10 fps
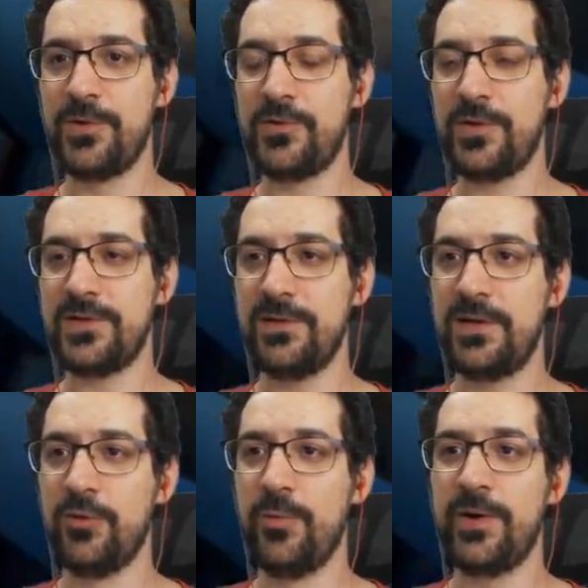de situação em
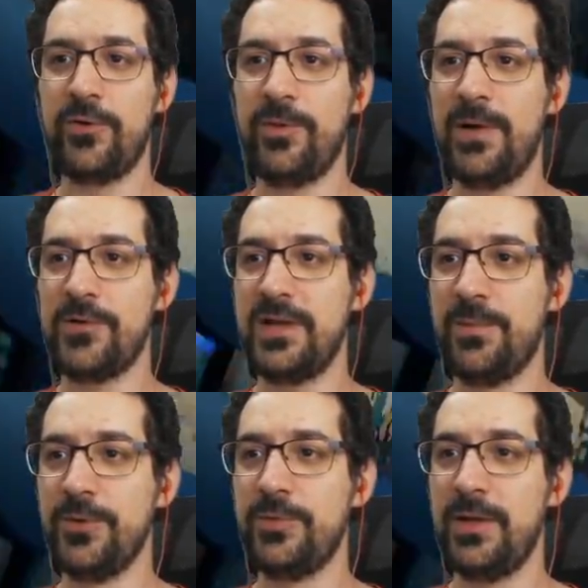que o Uber normal seria
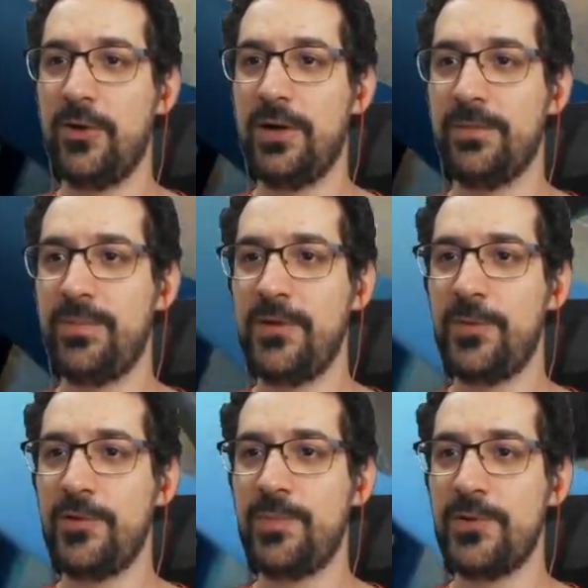muito melhor.
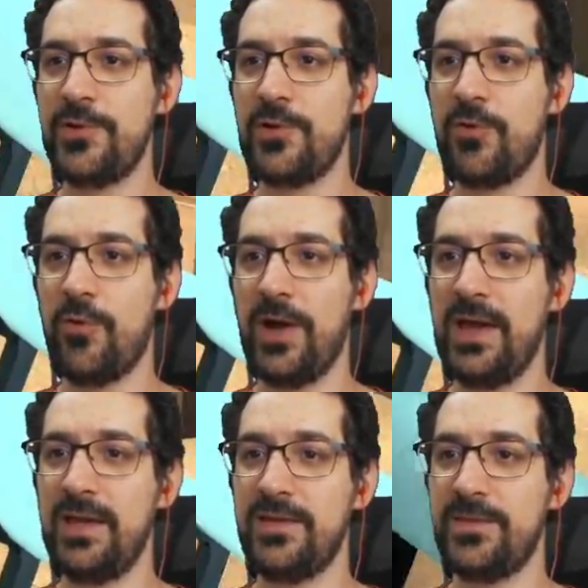Principalmente pra gente
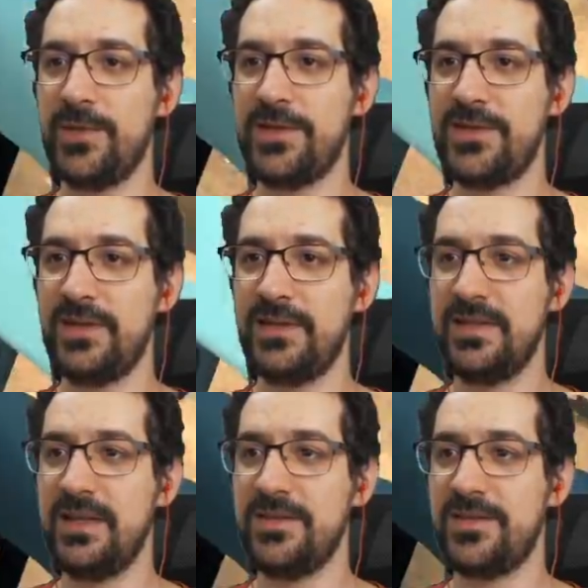correr em cima da sempre
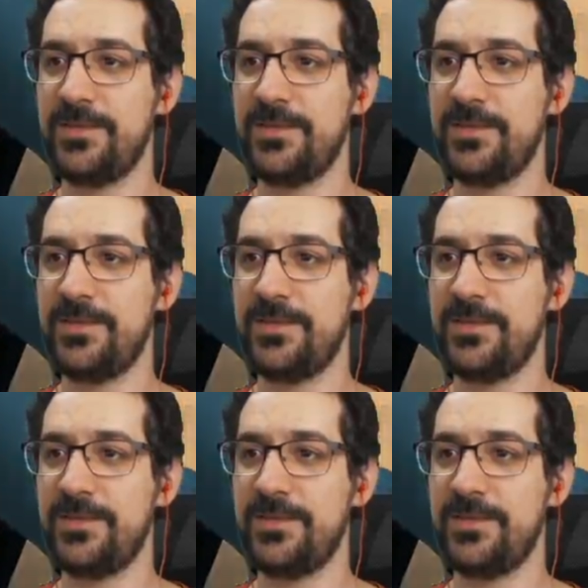deles.